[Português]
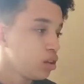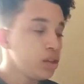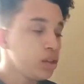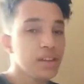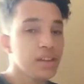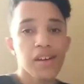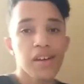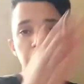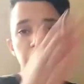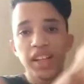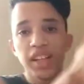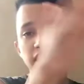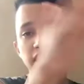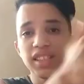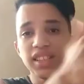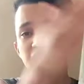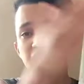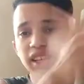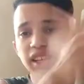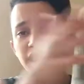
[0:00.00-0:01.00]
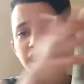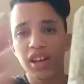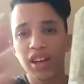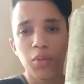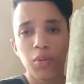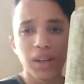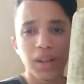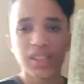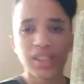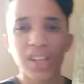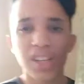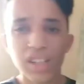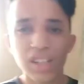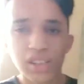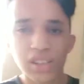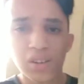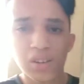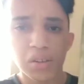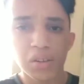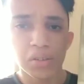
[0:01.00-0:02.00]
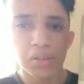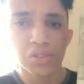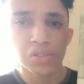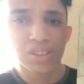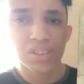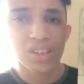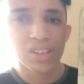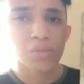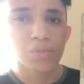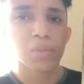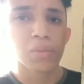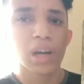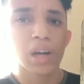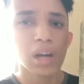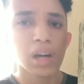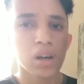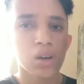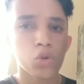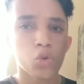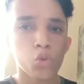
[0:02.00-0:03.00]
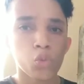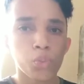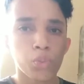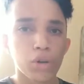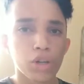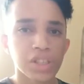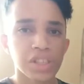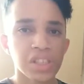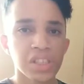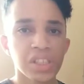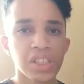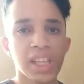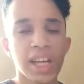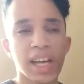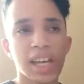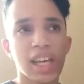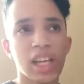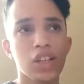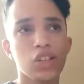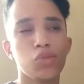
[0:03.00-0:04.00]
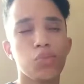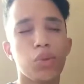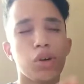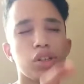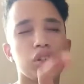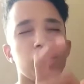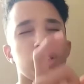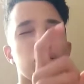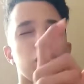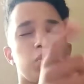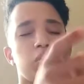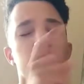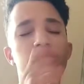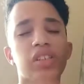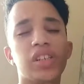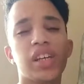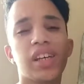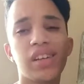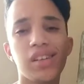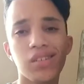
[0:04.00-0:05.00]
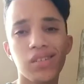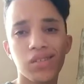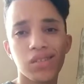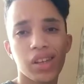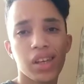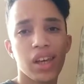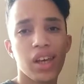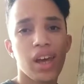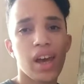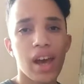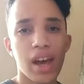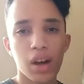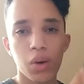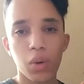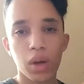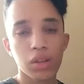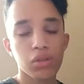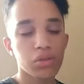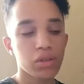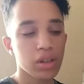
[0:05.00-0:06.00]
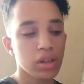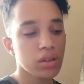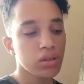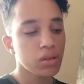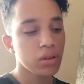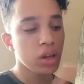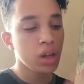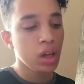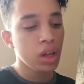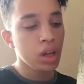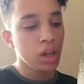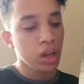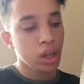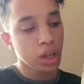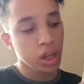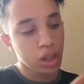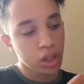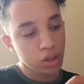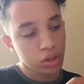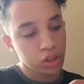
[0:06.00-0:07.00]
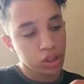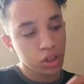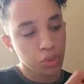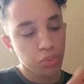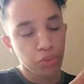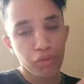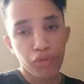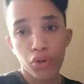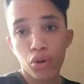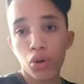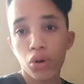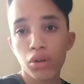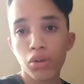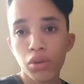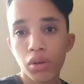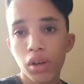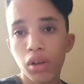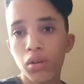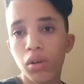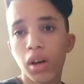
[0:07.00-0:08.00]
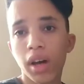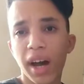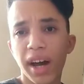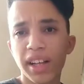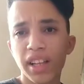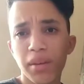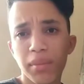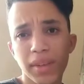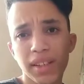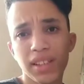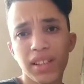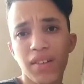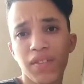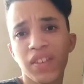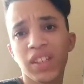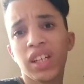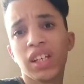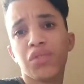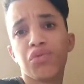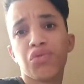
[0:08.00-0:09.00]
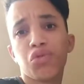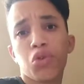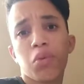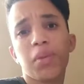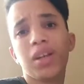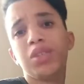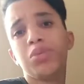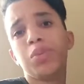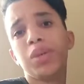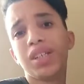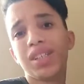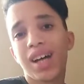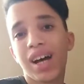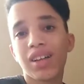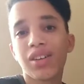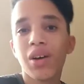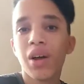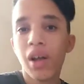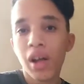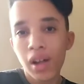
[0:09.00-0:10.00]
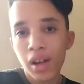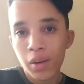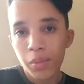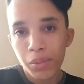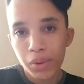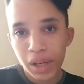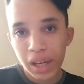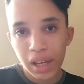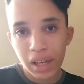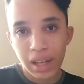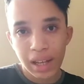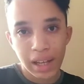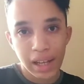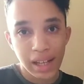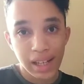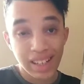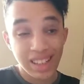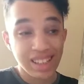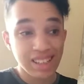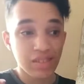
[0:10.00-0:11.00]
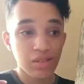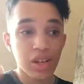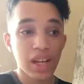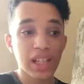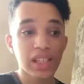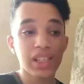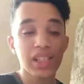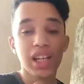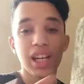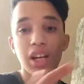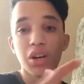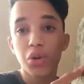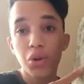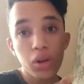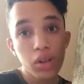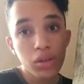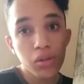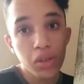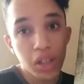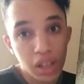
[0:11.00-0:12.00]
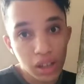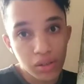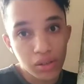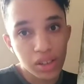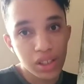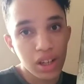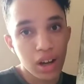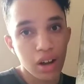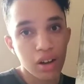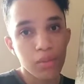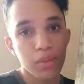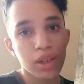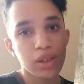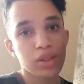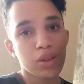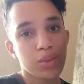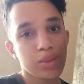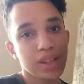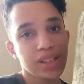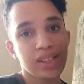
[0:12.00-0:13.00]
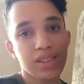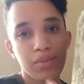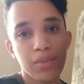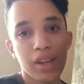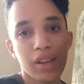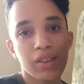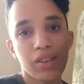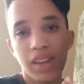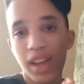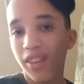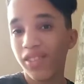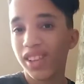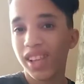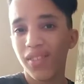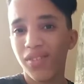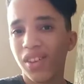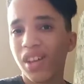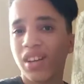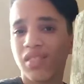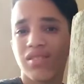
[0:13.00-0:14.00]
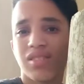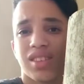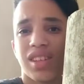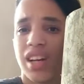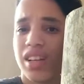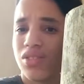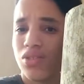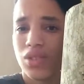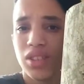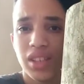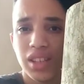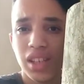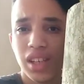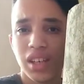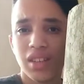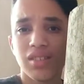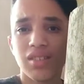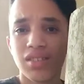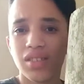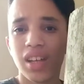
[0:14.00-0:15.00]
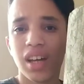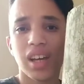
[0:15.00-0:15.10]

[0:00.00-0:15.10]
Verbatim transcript: E também tem esse aqui que é o mais grandão. Eu usei uma, um pote, aqueles potes de pão de queijo que é 4kg. Então, tipo, ficou 8kg cada, mas na verdade ficou mais pesado. Porque no caso seria 8kg de água, mas como o medo deve ter ficado uns 14kg isso